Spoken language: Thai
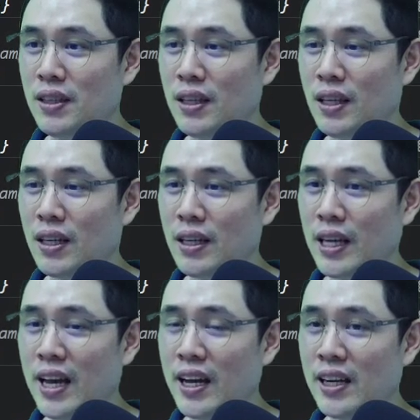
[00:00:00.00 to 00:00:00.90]
อ่ะ
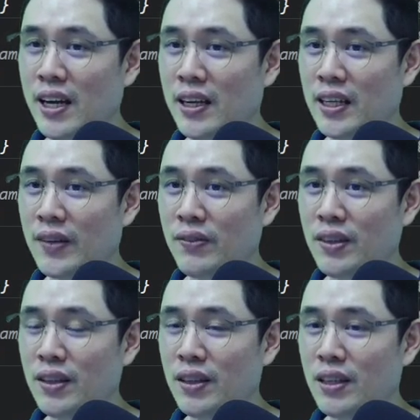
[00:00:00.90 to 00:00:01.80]
แก้ไขแล้วนะครับ
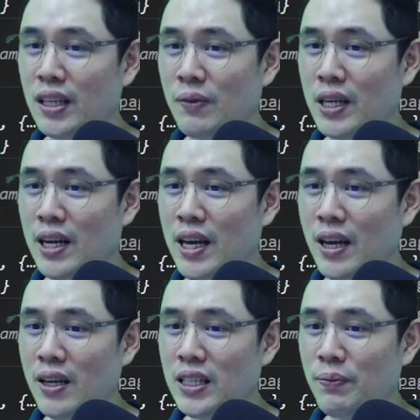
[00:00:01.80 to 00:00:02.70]
กับหน้าแรก
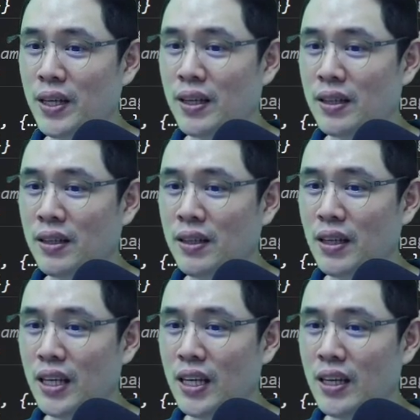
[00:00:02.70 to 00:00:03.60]
ก็จะเป็น
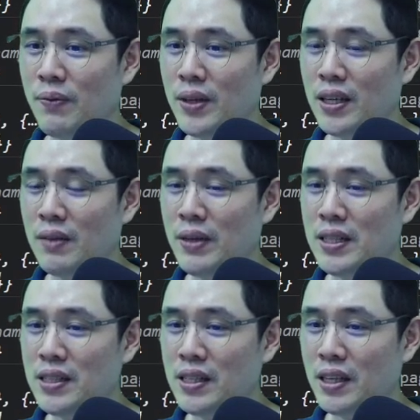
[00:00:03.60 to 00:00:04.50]
a b b
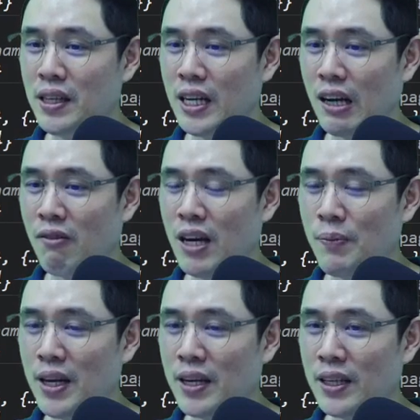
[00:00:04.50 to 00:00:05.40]
c c d แล้วก็ว่า
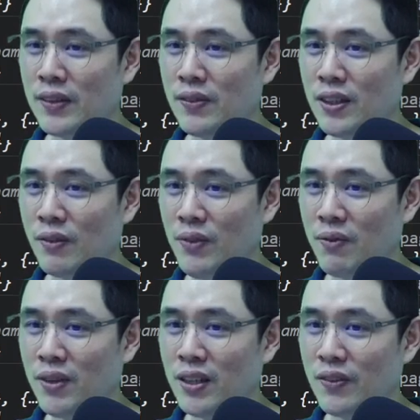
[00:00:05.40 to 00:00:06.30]
ไปนะครับเปลี่ยน
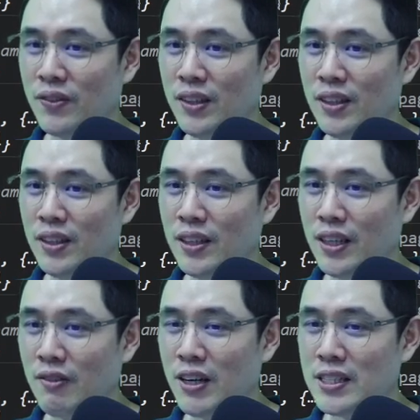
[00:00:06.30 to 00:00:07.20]
เป็นแบบ
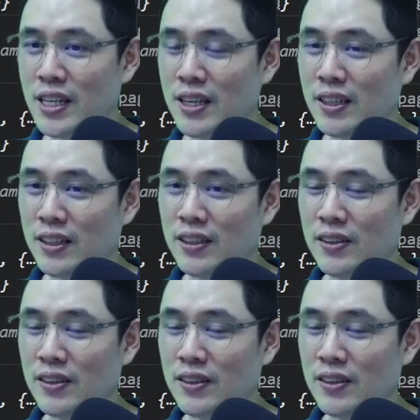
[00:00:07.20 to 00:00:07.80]
x y z นะ